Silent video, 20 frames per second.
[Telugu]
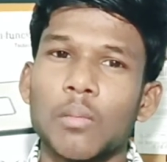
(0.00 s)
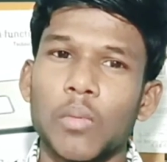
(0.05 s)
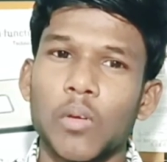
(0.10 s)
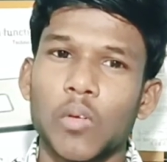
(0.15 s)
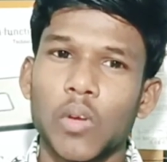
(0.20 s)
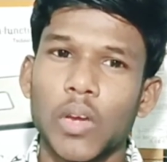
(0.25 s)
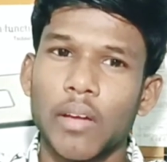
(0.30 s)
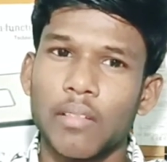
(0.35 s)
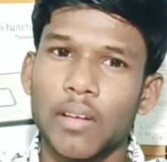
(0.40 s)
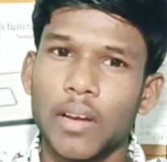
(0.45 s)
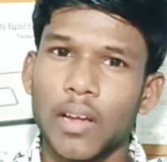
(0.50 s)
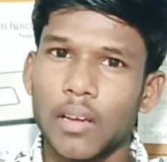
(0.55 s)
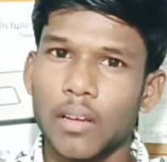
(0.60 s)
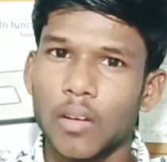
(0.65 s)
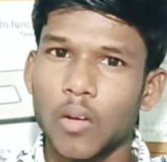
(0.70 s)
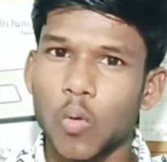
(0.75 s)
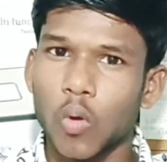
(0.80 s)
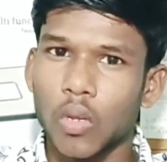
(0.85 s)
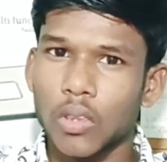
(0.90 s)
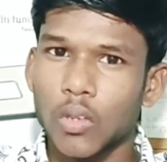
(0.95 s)
మీకు ఏమన్నా
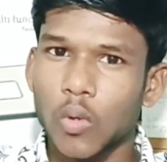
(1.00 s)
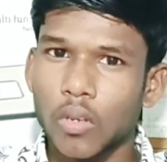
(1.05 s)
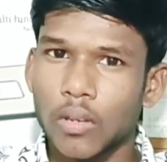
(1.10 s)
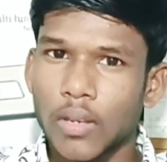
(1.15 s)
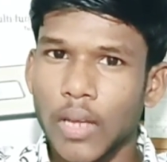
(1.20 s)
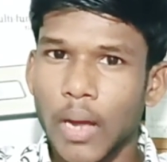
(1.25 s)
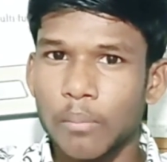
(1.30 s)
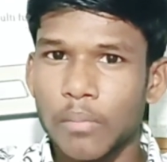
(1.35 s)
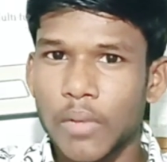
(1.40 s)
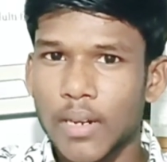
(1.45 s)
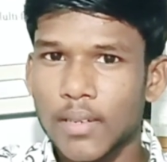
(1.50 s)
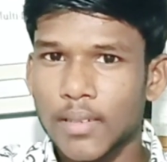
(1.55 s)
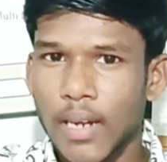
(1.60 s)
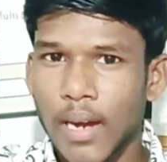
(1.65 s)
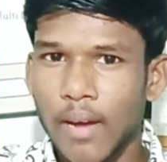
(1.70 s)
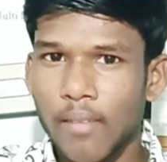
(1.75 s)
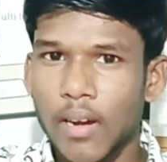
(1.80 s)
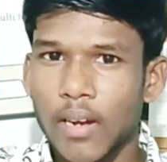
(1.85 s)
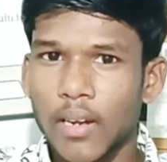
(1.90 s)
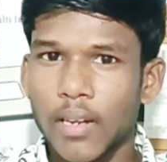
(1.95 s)
కొత్త కొత్త అప్డేట్స్
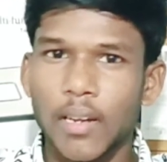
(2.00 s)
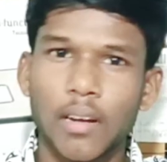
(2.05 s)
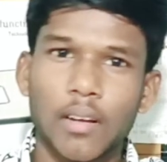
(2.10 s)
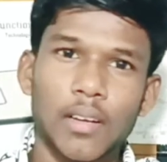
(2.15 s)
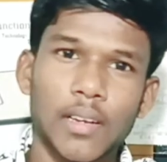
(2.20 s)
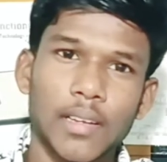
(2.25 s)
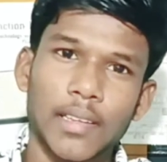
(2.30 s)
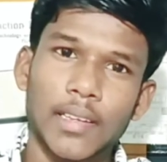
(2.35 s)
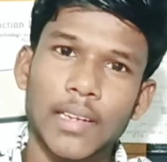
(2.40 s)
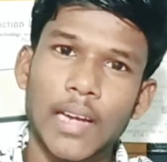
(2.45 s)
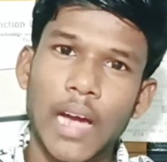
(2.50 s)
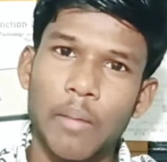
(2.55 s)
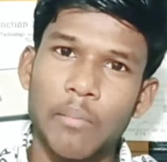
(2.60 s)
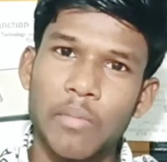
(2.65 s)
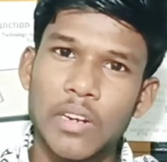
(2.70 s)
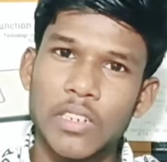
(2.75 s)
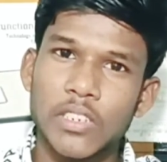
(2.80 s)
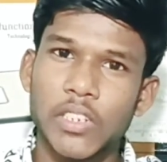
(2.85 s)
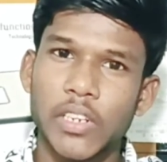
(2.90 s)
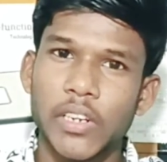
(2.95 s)
కావాలంటే నాకు కింద
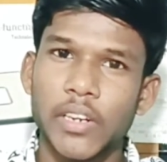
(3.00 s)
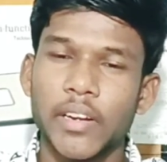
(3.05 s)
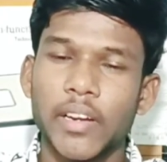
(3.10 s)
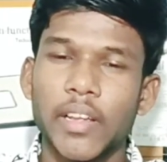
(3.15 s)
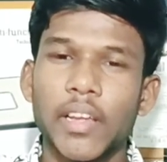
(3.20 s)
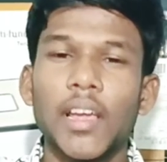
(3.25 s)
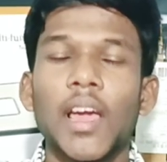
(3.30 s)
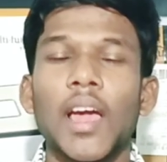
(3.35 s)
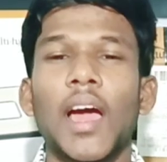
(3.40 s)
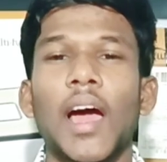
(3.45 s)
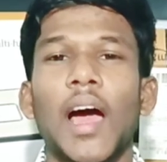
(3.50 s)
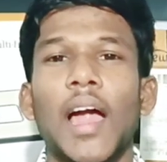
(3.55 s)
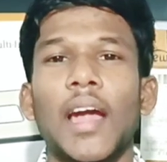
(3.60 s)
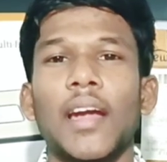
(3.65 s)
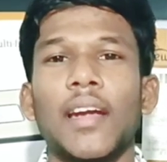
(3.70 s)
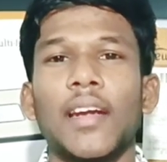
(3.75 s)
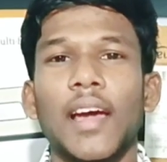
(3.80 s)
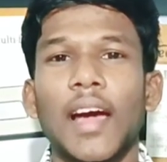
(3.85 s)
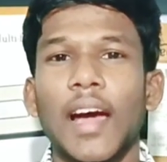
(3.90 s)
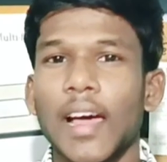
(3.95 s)
కామెంట్ చేయండి
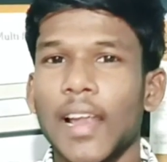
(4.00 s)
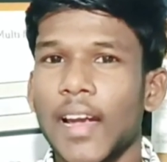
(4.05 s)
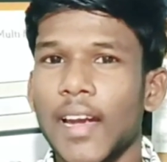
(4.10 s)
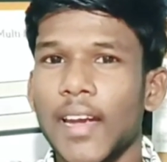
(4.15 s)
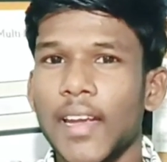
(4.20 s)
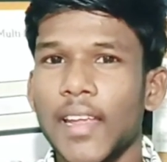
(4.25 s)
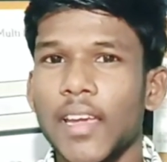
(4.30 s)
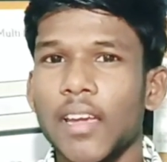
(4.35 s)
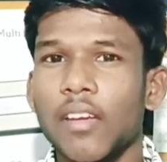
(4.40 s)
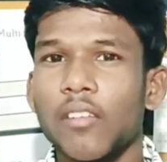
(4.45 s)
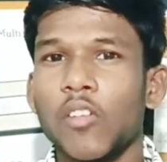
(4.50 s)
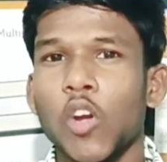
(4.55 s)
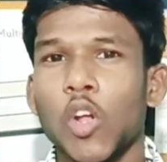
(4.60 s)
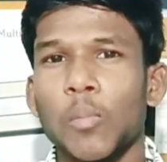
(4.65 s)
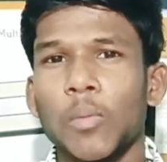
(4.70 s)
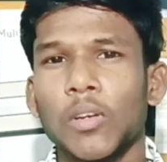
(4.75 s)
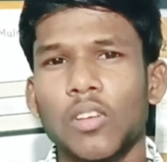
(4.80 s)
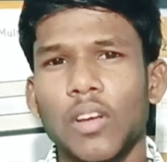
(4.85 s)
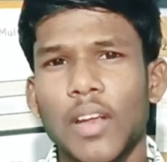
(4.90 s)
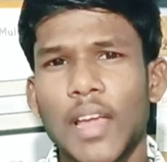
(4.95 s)
అండ్ అలానే
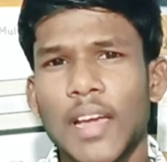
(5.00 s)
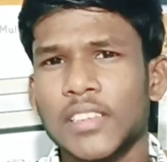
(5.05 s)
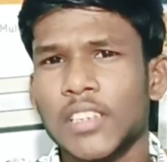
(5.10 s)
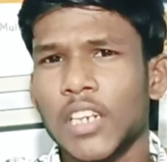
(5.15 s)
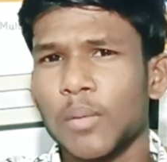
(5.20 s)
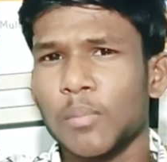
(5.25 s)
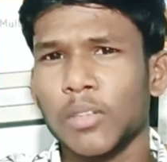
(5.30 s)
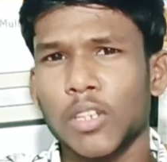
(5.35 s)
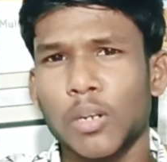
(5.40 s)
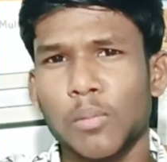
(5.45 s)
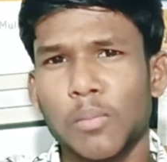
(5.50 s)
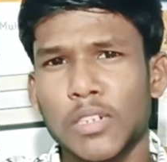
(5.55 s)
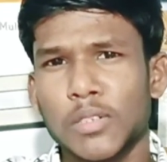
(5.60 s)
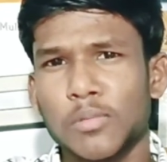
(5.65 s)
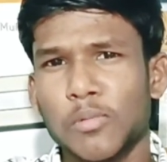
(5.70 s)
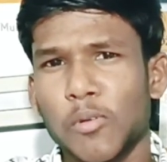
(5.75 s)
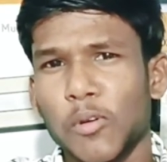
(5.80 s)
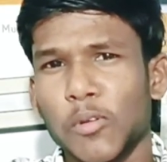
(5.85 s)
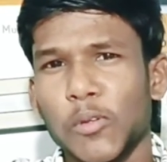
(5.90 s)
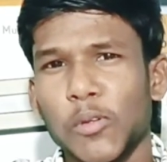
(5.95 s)
వీడియో మాత్రం లైక్ చేయడం మాత్రం
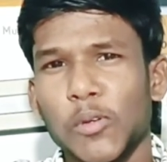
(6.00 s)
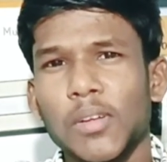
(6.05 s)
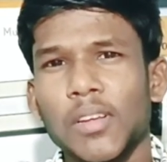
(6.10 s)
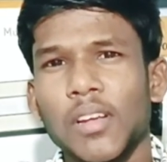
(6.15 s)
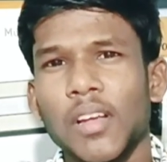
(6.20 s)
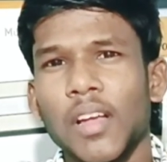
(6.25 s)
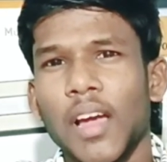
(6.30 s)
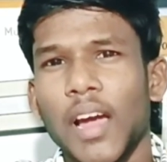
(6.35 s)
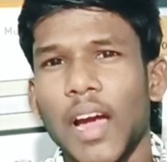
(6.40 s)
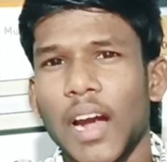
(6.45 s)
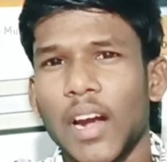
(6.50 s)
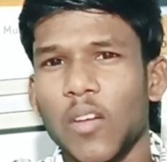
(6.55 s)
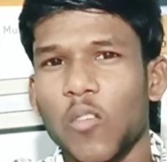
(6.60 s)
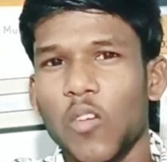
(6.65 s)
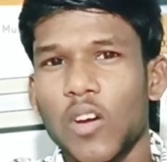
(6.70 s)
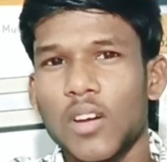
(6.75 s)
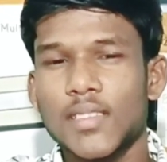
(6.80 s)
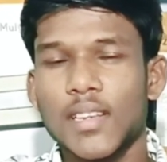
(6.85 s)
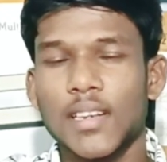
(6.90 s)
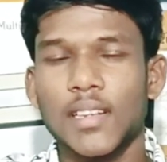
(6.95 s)
మర్చిపోవద్దు అండ్
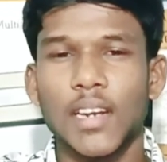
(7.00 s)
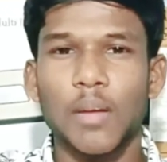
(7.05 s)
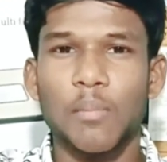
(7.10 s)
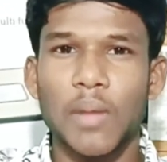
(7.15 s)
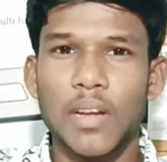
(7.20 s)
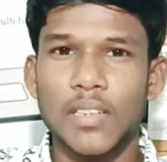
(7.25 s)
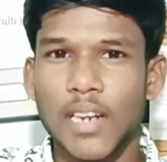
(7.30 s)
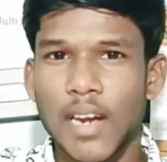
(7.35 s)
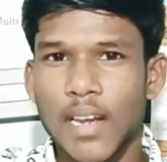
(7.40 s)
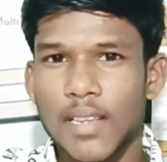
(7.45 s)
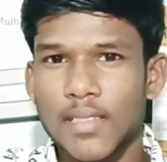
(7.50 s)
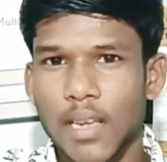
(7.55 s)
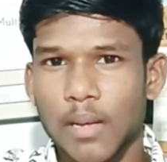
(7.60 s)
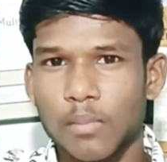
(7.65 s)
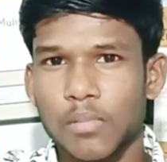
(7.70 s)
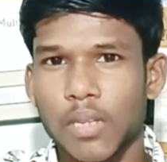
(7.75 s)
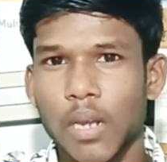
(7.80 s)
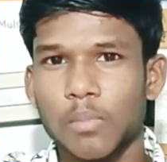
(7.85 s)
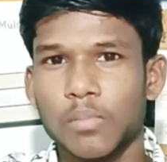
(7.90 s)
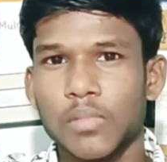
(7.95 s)
వన్స్ ఏంటంటే మా ఛానల్
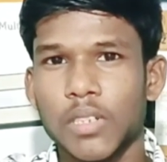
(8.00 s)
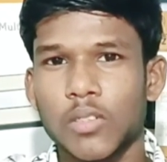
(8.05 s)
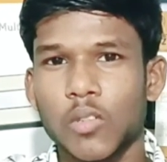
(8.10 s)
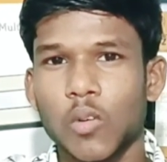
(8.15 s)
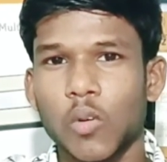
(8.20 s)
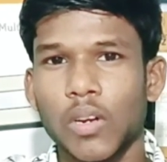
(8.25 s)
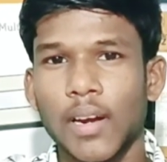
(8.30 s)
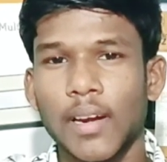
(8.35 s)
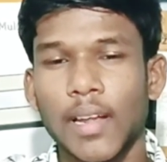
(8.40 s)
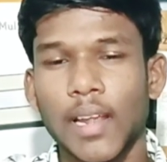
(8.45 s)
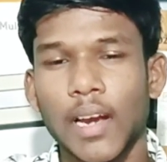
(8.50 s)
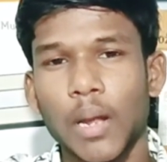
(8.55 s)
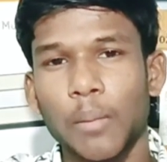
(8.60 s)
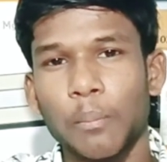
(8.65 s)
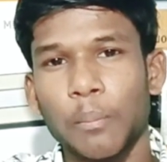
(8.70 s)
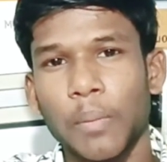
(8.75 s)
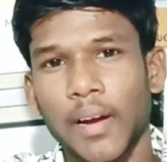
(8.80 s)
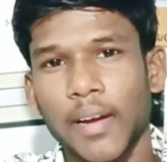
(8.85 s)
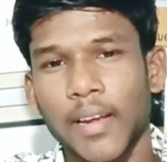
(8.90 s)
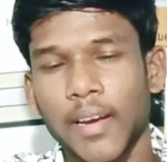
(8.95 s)
సబ్స్క్రైబ్ చేసుకోండి అండ్ అలా
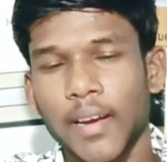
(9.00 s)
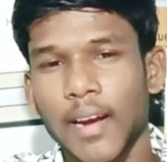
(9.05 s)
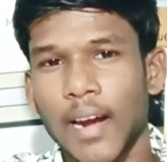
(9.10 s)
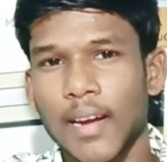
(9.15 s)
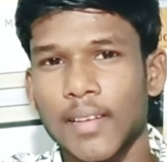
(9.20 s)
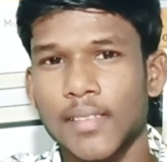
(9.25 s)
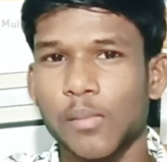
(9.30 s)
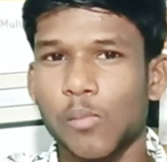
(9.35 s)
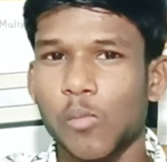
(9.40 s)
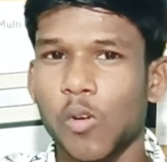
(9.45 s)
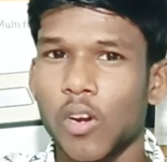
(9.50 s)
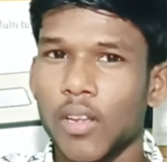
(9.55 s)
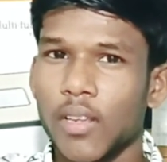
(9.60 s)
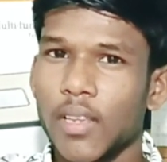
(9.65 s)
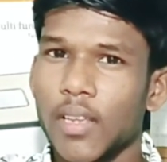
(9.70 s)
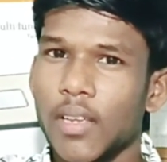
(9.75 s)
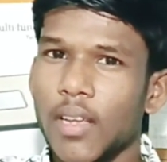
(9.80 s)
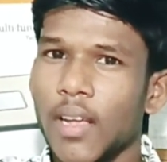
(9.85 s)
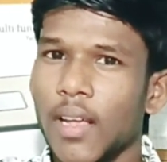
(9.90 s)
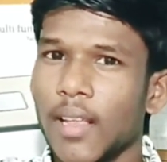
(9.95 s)
పక్కన గంట సింబల్
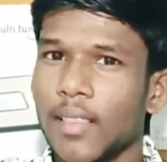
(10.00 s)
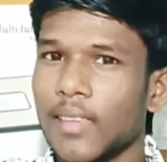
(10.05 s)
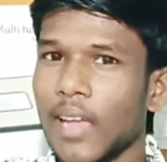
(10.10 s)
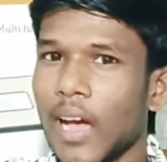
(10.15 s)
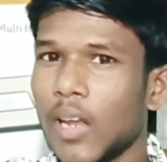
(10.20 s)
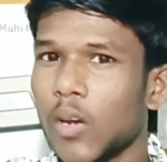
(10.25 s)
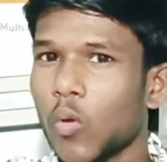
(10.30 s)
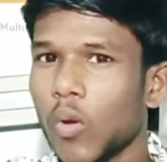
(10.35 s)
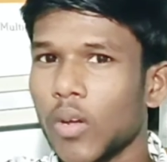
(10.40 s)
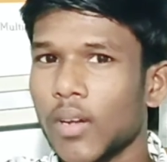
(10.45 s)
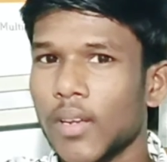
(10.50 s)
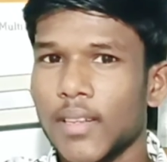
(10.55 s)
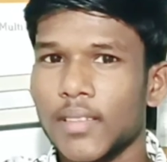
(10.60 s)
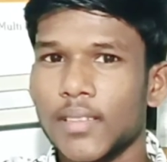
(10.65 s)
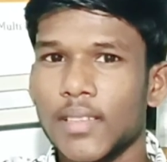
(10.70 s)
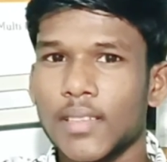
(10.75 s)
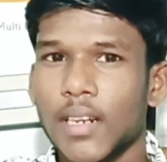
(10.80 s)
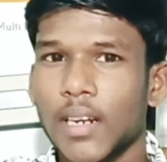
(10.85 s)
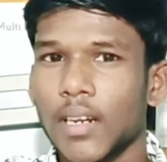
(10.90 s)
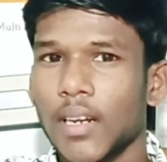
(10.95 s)
ఉంటుంది దాన్ని కూడా క్లిక్
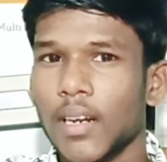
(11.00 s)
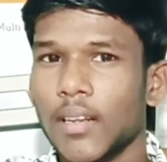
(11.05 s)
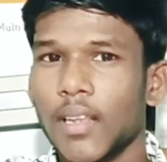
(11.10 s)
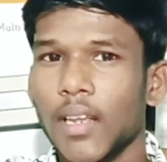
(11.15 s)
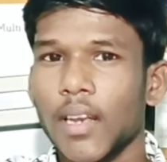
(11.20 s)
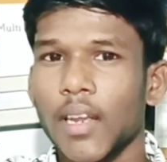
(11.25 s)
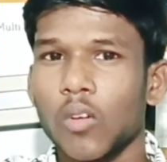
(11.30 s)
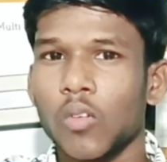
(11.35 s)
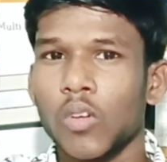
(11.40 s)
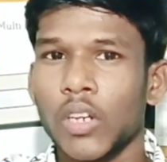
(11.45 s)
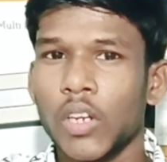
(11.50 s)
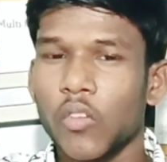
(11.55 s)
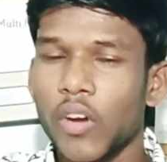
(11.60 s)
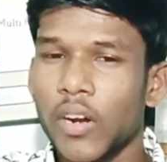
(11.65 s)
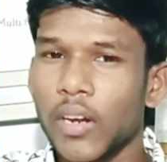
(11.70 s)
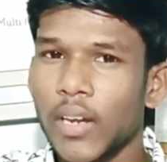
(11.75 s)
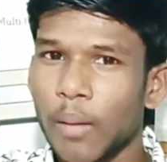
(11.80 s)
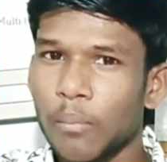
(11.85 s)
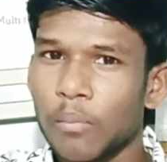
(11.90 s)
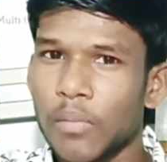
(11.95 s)
చేసినట్లయితే నేను
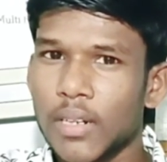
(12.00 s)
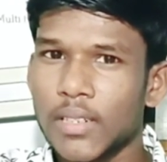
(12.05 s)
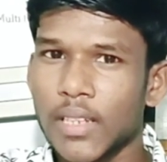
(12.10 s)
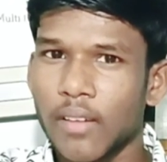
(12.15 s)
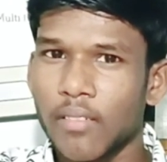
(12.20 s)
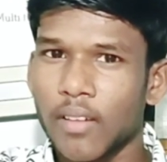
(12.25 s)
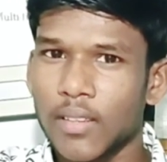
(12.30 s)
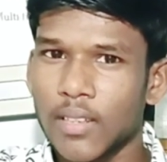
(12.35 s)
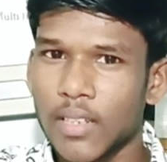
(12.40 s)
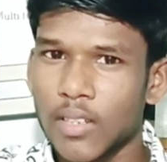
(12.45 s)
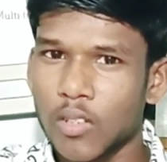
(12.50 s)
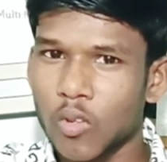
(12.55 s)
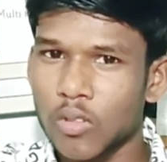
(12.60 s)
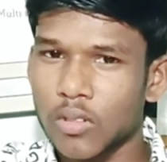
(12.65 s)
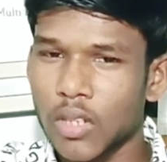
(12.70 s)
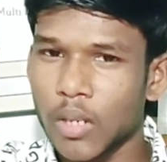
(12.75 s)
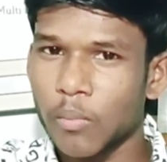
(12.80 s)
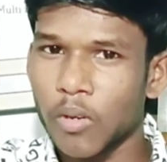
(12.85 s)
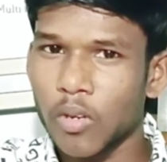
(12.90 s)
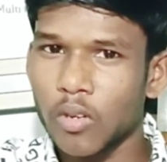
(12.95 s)
ఇటువంటి అప్డేట్స్ ఏమైనా
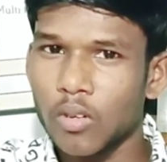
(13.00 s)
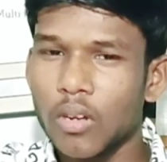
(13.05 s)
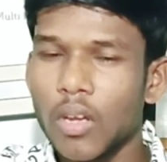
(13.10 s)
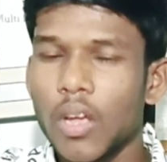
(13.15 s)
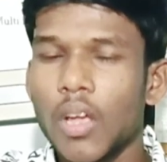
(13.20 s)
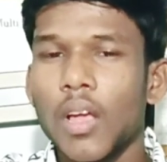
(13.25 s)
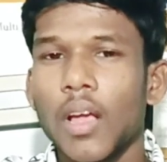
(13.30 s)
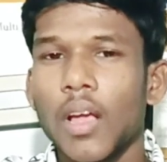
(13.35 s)
తీసుకొస్తే మీకు